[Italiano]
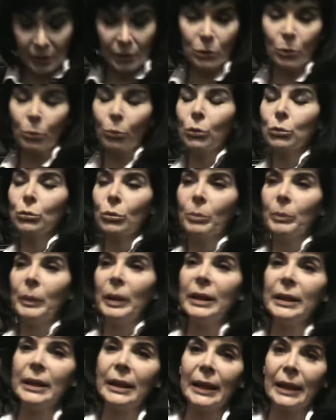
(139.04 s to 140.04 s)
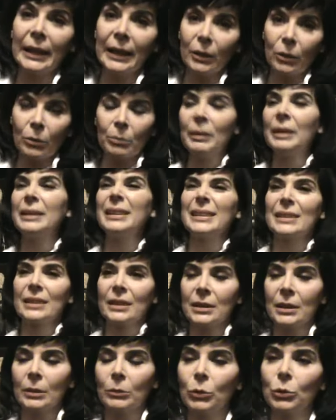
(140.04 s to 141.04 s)
è scritto molto bene e la commedia è
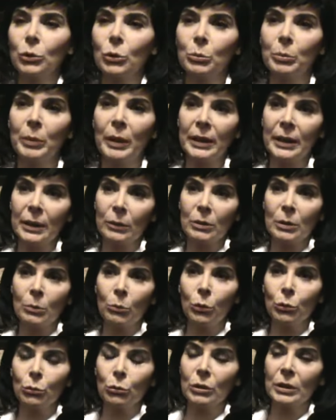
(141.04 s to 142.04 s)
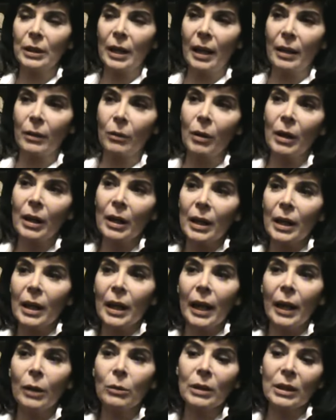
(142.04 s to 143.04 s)
scritta molto bene, quindi molto chiaro.
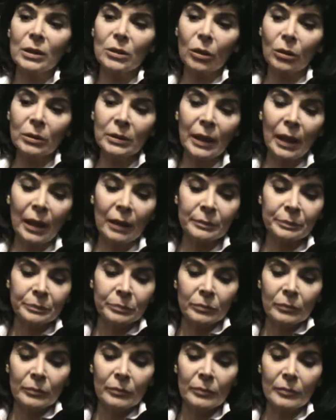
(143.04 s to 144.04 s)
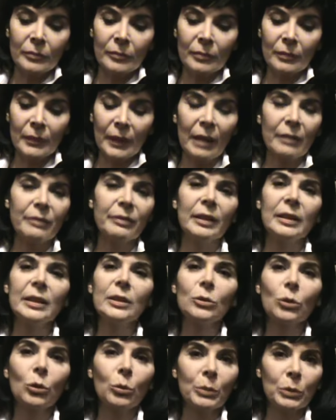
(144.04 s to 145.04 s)
È una donna che ha
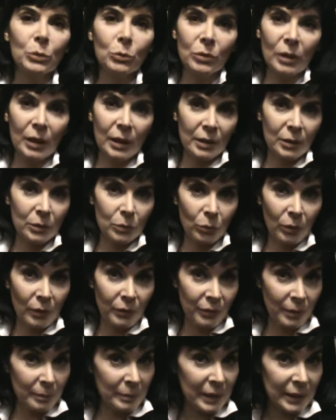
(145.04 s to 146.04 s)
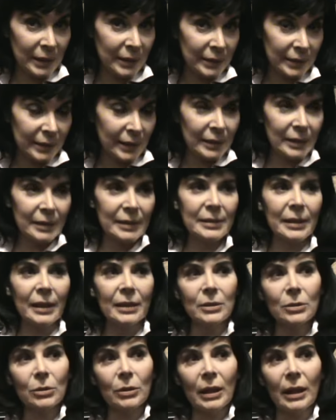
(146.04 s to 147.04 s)
fallito come tutta la sua famiglia, nel
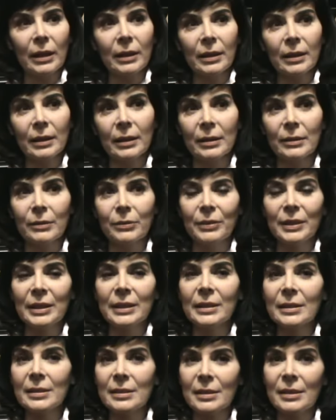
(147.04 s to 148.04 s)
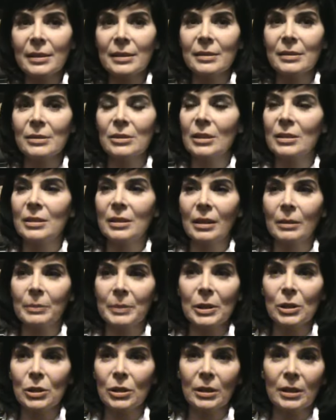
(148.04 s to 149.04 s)
senso che anche i figli stessi già si
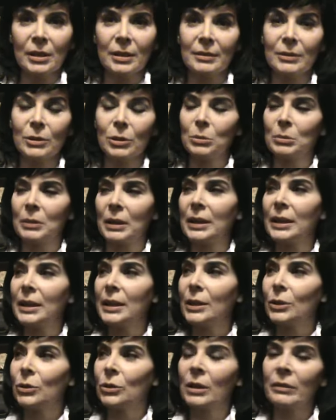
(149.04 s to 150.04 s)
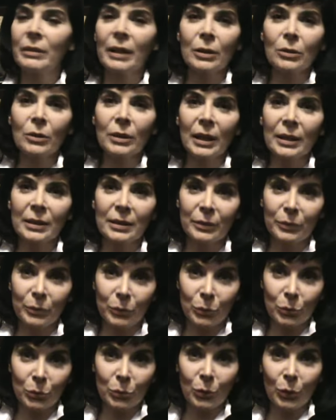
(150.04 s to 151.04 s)
capisce che insomma, non avranno grande
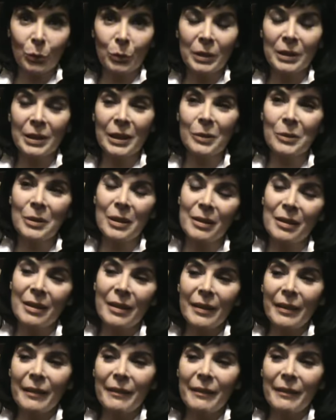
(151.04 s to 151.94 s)
futuro, quindi è una,